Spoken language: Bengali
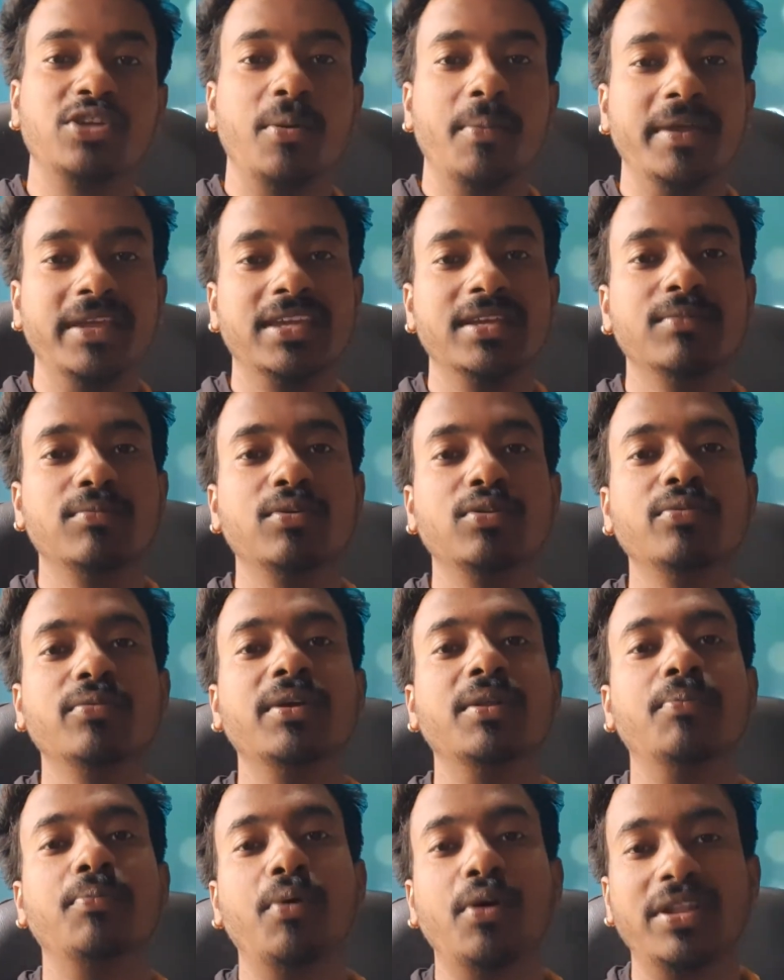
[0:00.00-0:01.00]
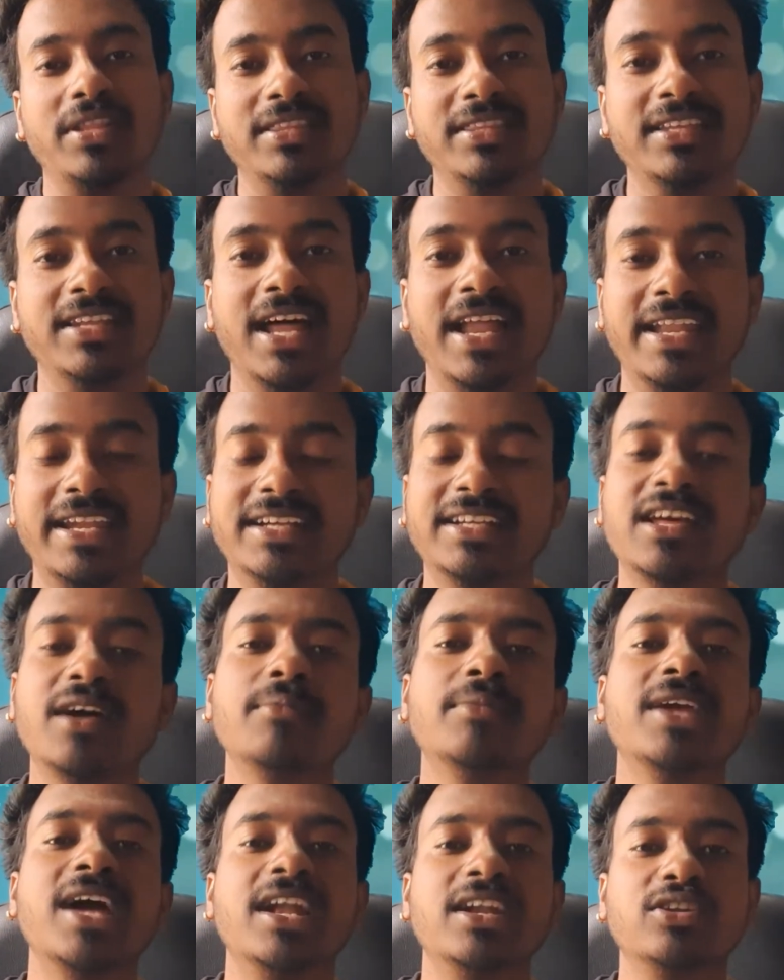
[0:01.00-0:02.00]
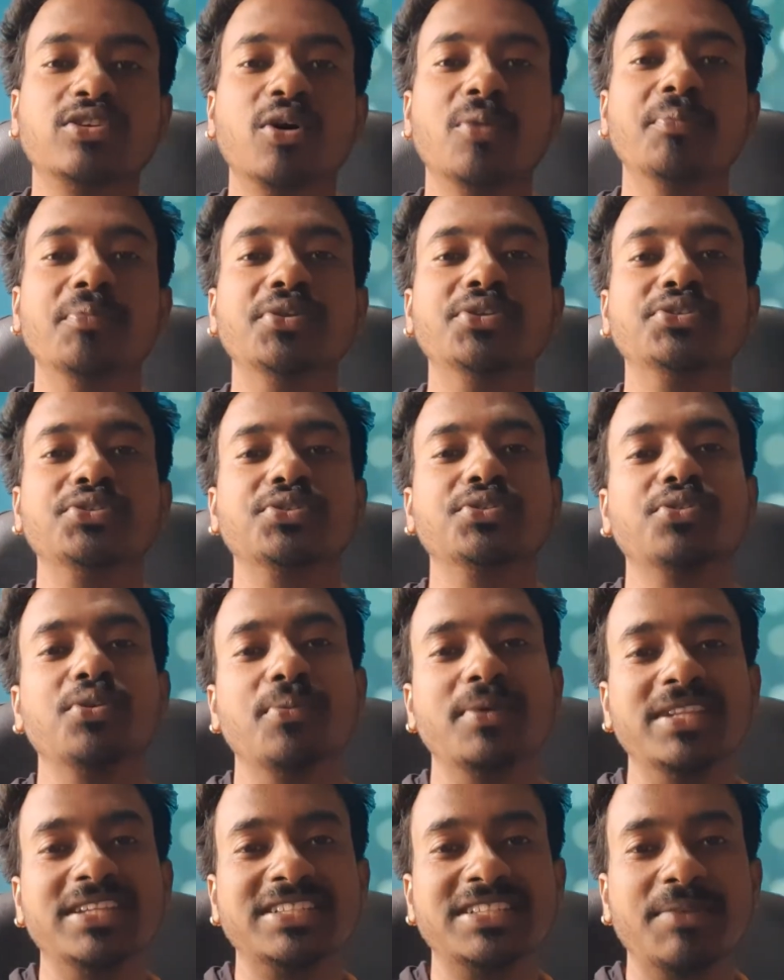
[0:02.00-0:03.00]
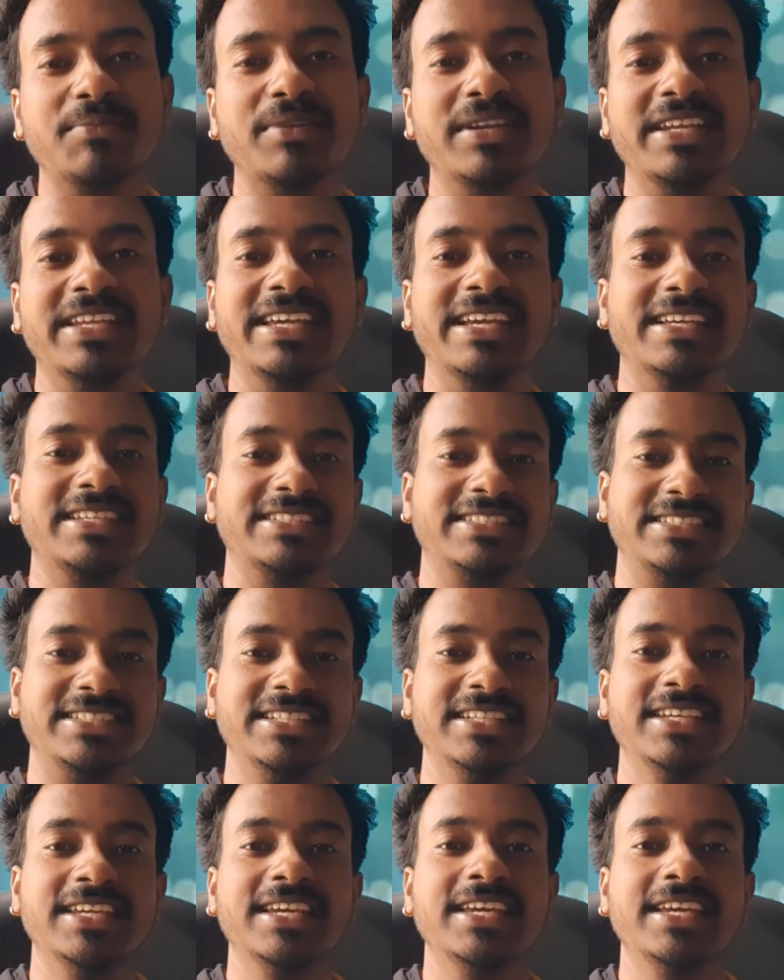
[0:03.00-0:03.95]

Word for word: সবাইকে বলবো এর পরের দিন আরেকটা আমি আর্ট কম্পিটিশন তোমাদের সামনে নিয়ে আসছি